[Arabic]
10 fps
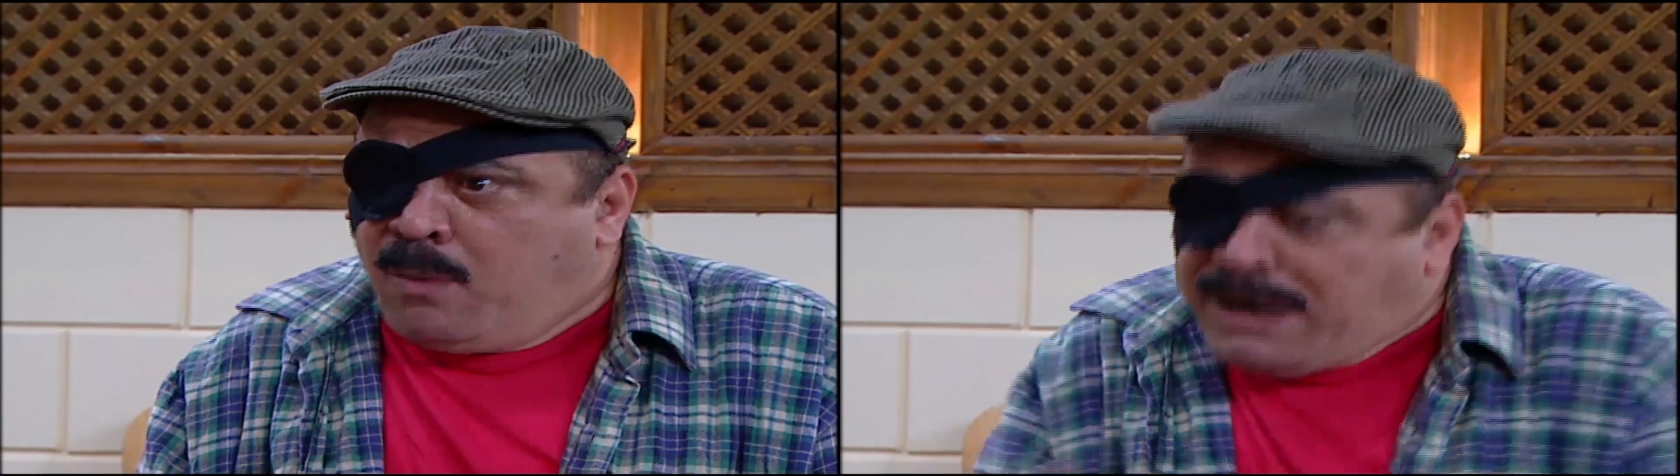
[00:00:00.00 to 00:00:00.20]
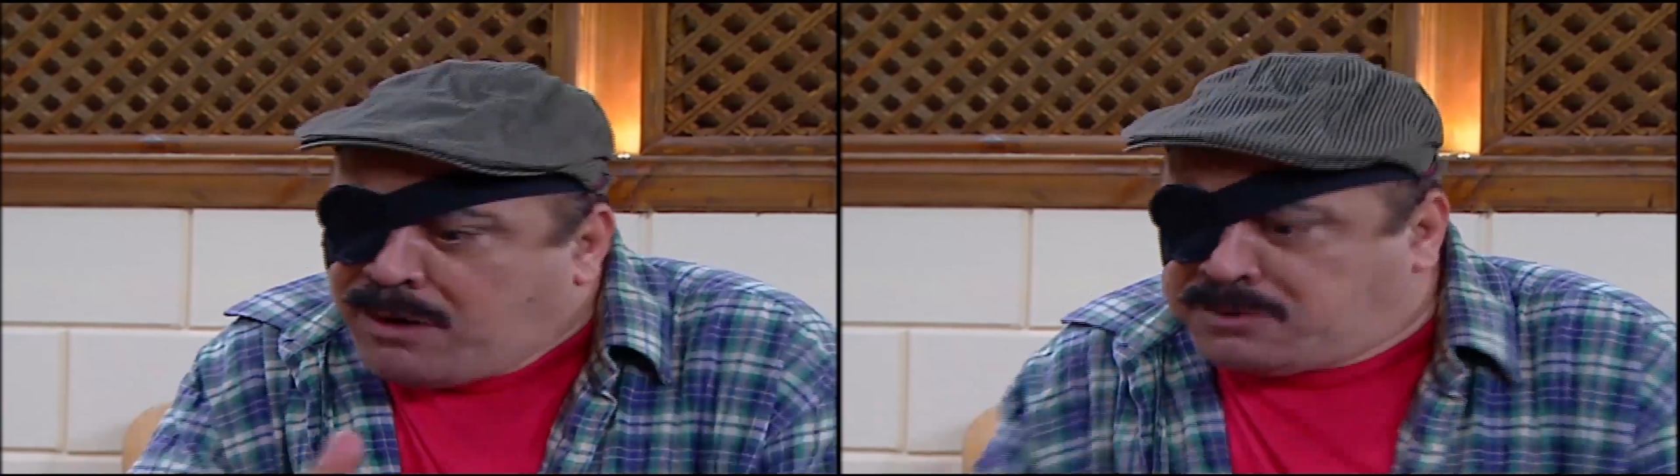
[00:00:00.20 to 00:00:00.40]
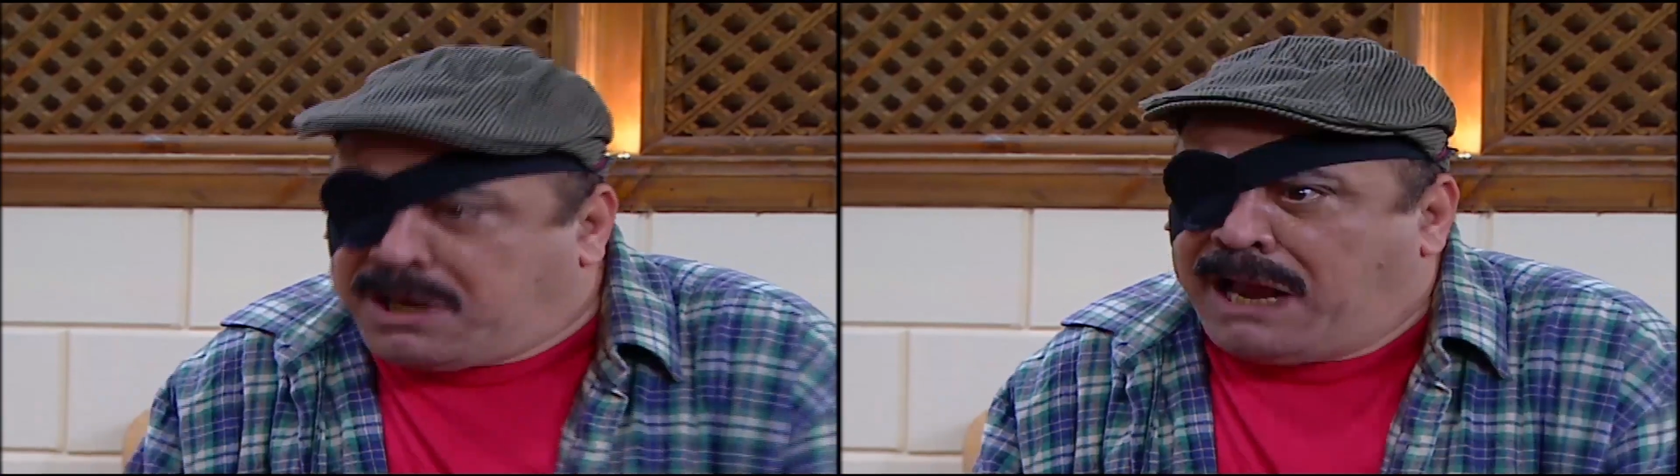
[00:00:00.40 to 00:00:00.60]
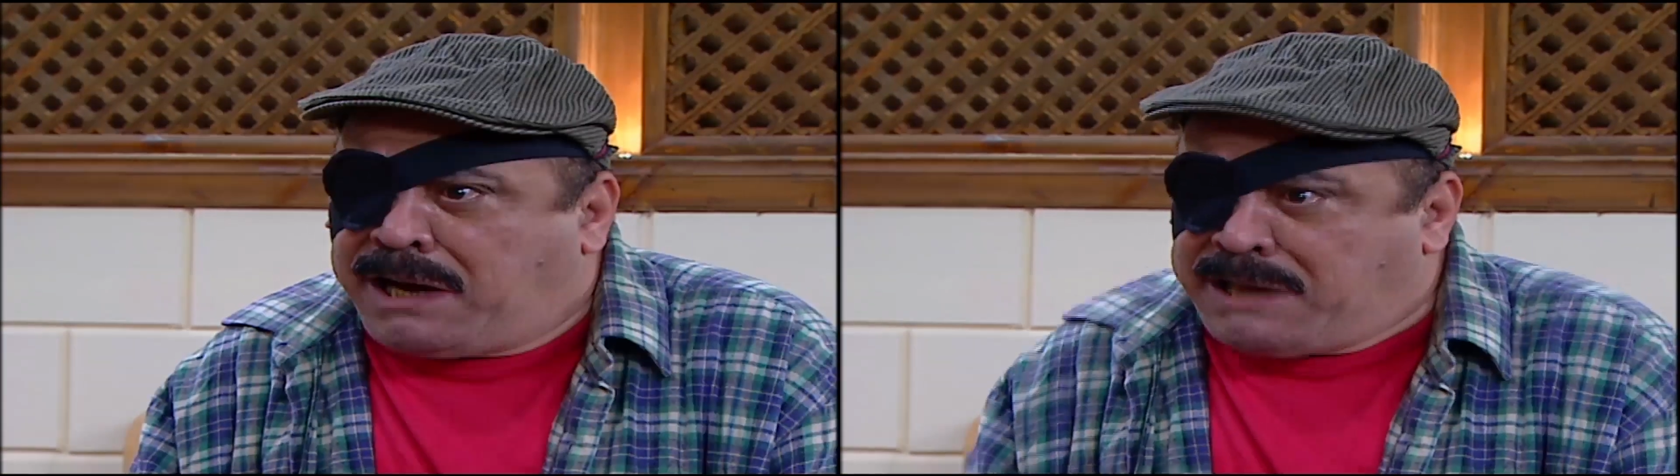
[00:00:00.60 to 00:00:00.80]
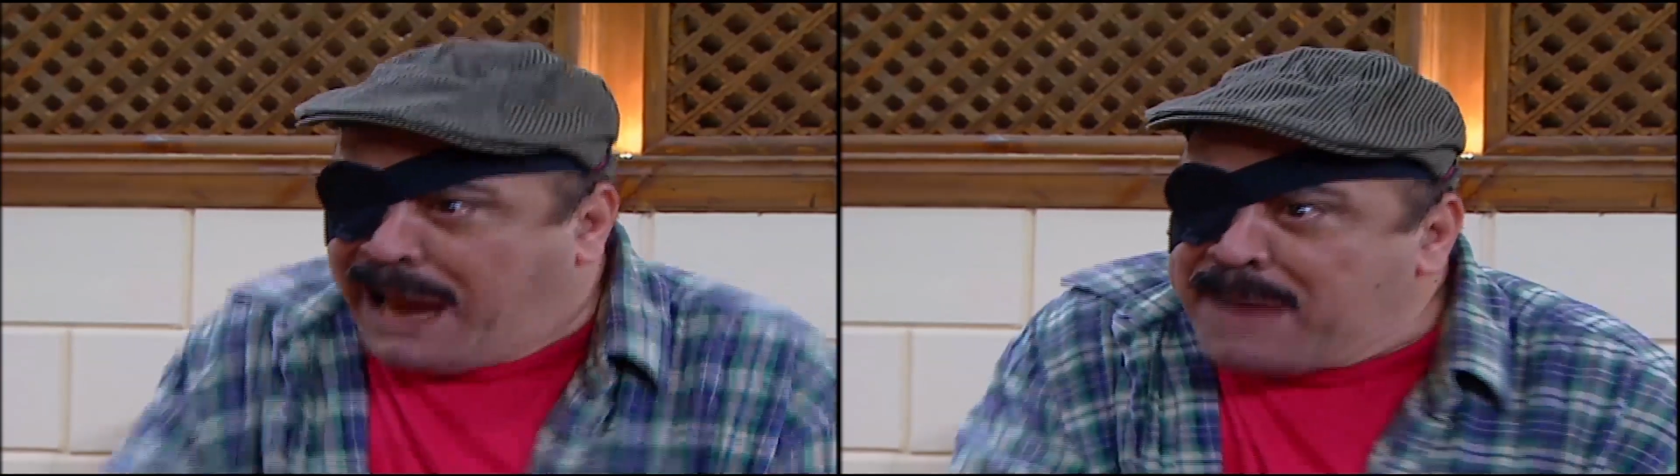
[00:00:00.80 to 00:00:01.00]
وانا قلت
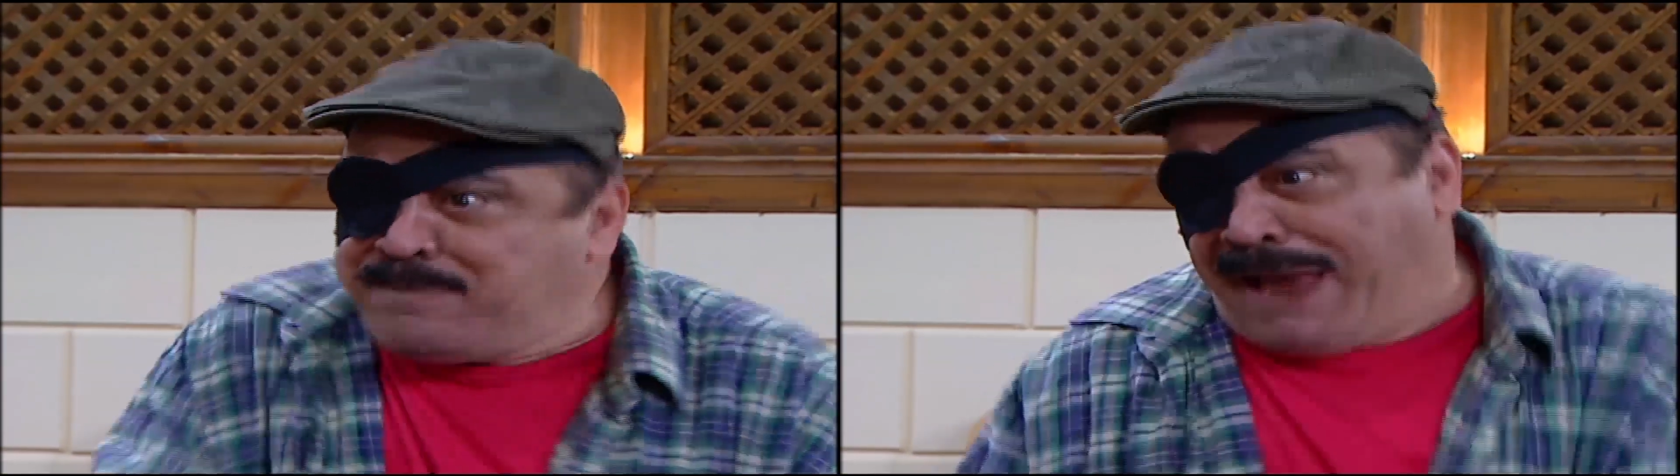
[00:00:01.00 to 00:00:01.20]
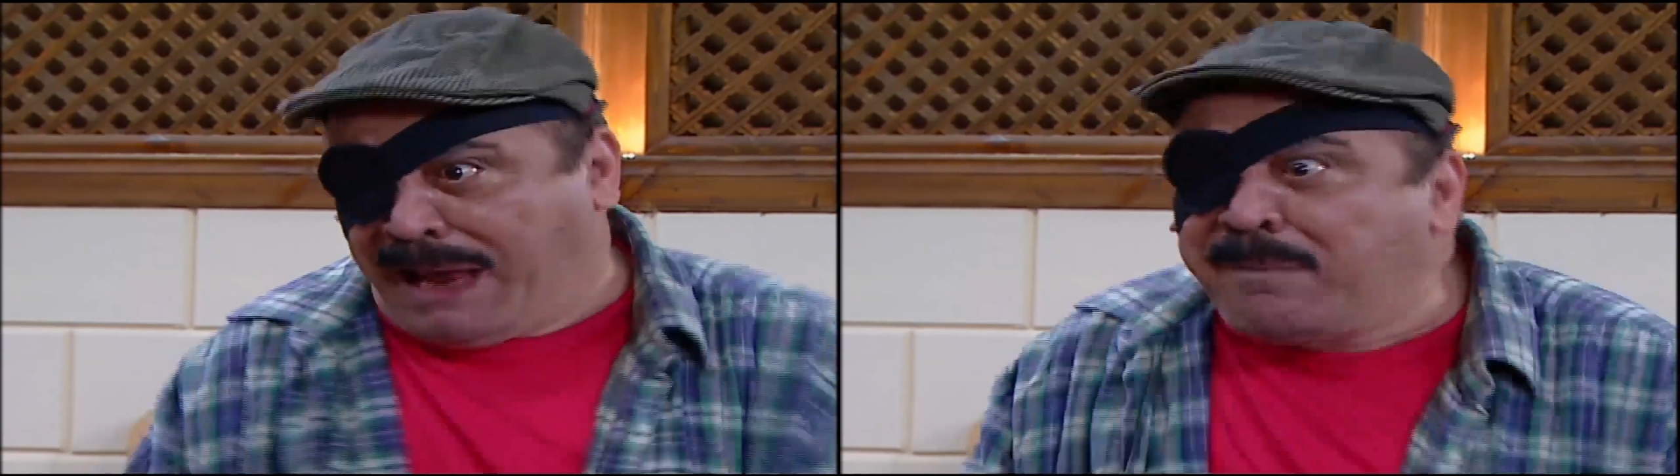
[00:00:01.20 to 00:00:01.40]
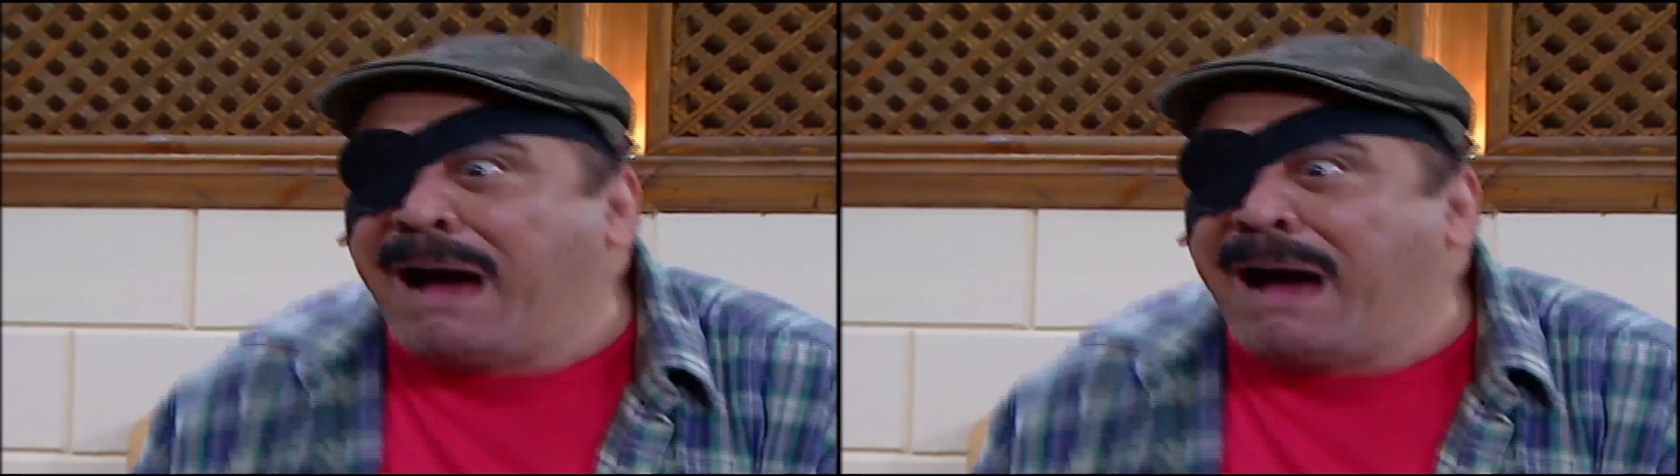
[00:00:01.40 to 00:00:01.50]
لك لعبنا على